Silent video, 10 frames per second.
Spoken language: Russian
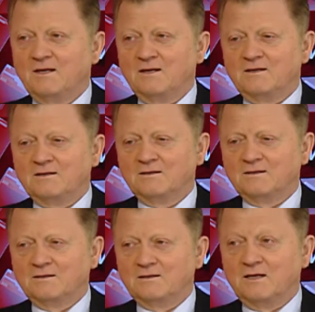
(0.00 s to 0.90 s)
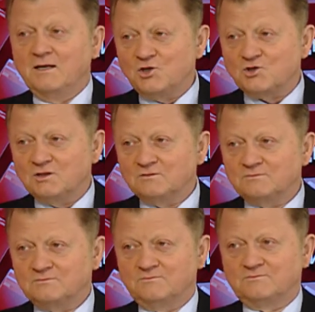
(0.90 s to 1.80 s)
Э, лично,
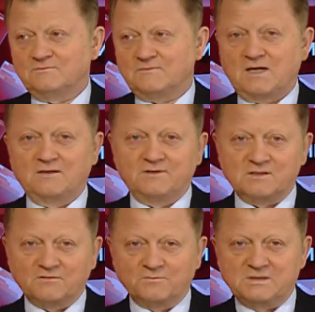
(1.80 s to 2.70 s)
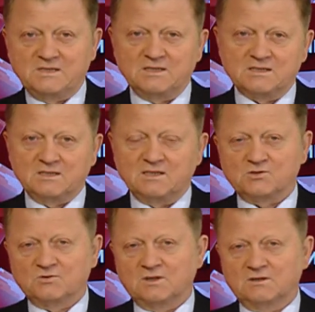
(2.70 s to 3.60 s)
как говорится, в беседе с
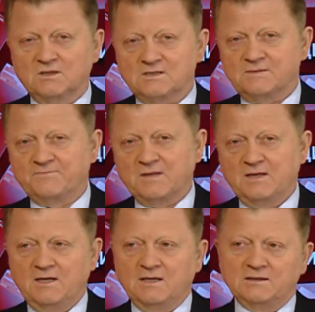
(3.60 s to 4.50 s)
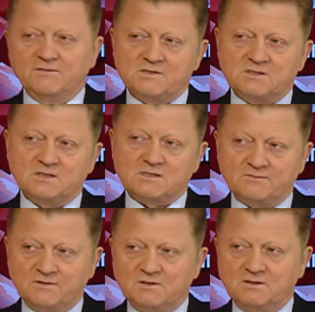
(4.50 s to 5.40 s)
глазу на глаз довести до
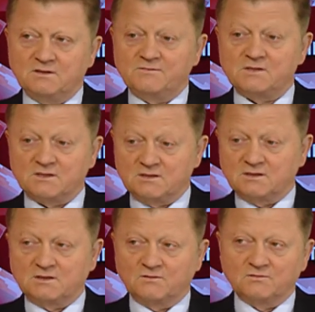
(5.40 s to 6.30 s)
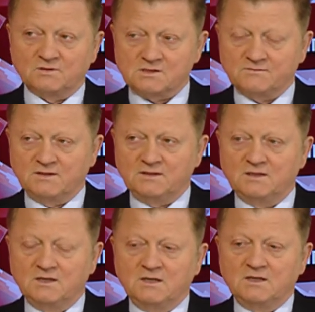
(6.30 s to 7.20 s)
сведения всех тех, кого назвали,
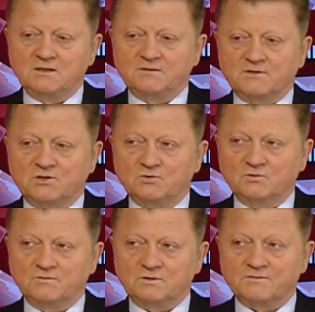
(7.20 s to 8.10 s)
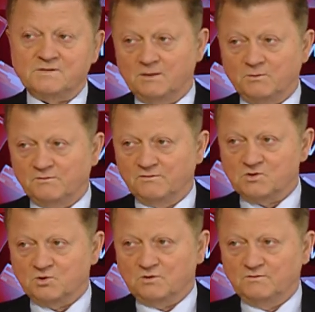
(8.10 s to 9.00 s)
еврочиновников самого
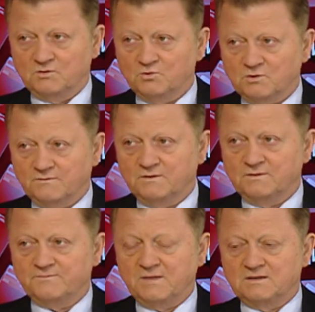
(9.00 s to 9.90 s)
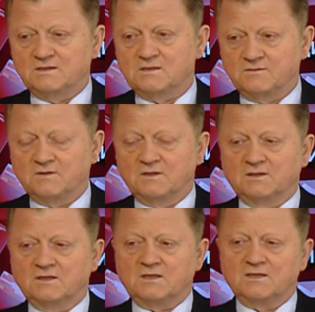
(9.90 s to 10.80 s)
высокого уровня, это действительно
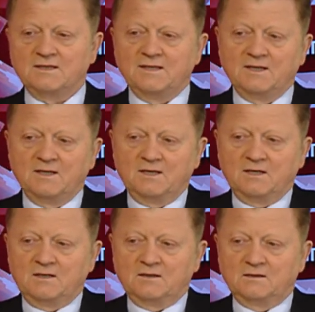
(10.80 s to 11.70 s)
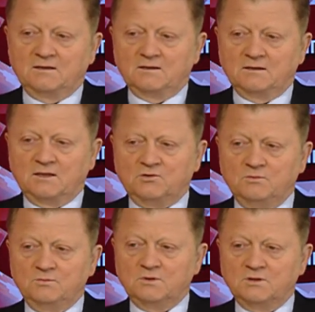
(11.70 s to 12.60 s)
так, э, о
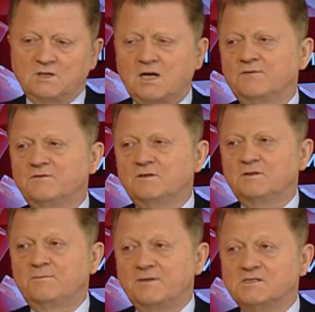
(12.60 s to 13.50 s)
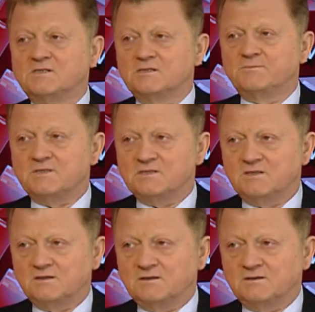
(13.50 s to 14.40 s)
том, каковы позиции
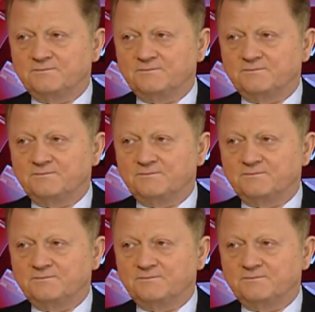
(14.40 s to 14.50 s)
президента,